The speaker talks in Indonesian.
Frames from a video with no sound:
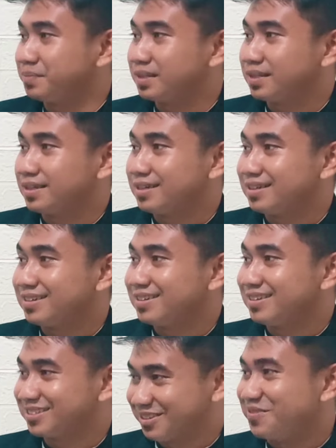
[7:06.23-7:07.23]
Sudah bisa
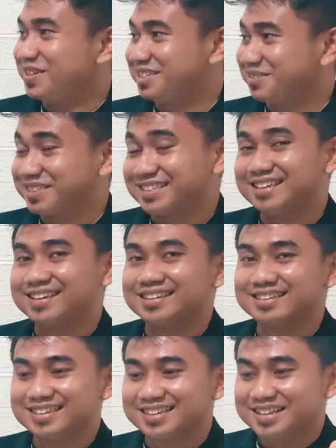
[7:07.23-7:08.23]
dipastikan. Sudah pasti
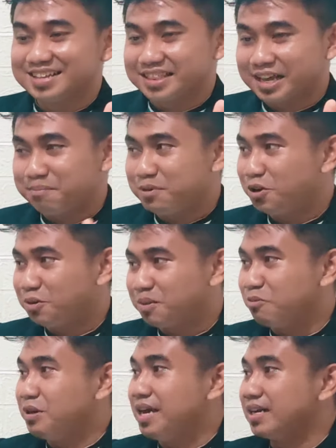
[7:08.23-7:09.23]
pastikan. Tapi kalau
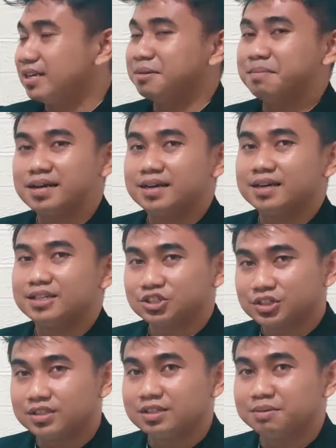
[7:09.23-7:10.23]
pemuda hari ini baik,
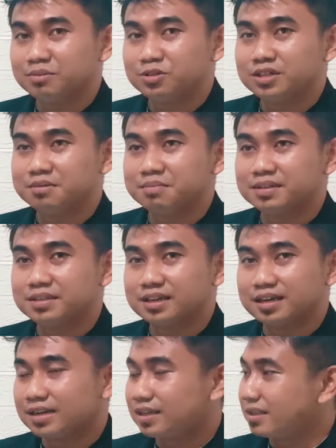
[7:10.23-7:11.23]
insya Allah pemuda di masa
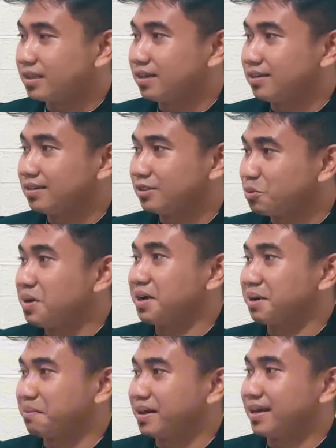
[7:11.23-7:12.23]
yang akan datang juga
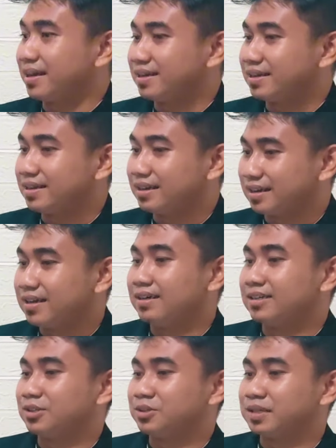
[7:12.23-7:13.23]
akan baik. Nah
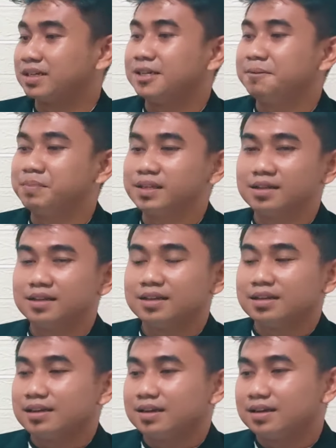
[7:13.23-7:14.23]
itu. Jadi
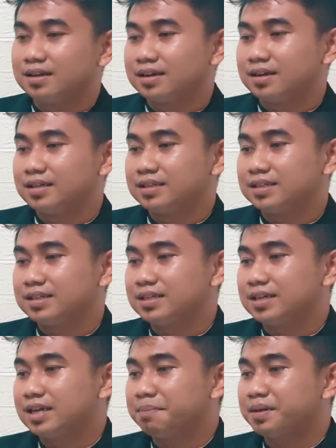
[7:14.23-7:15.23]
uh, di
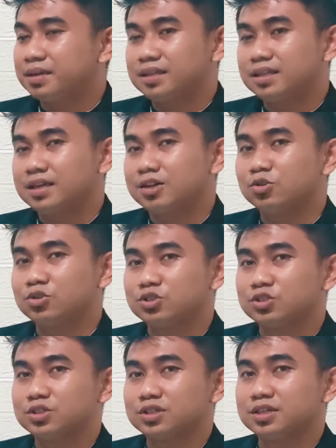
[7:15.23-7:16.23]
sini kenapa kita
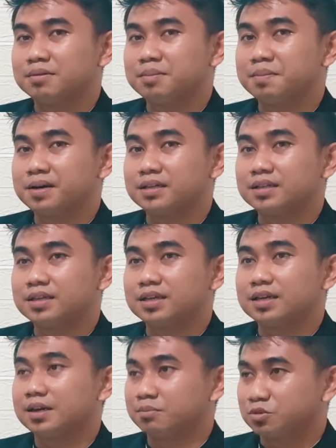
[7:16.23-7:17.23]
harus uh,
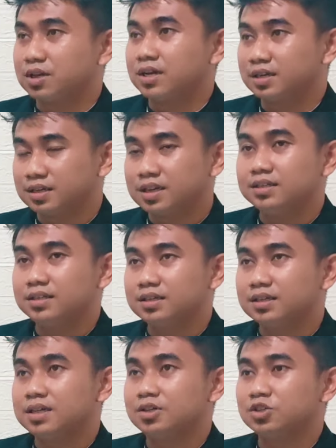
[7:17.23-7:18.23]
memperhatikan anak muda? Lagi-lagi
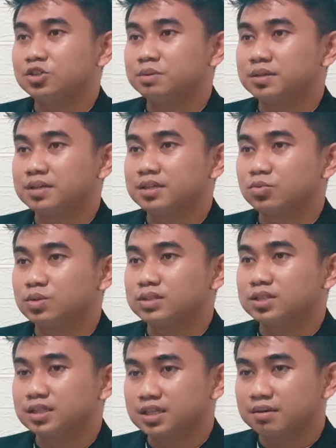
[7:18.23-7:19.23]
kita harus mengingat
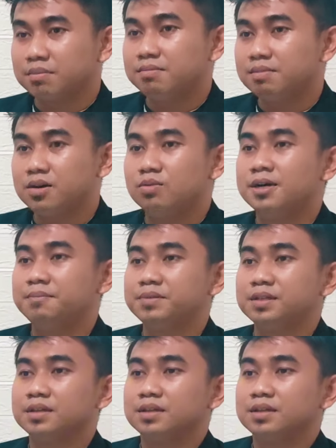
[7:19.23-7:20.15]
wasiat Nabi bahwa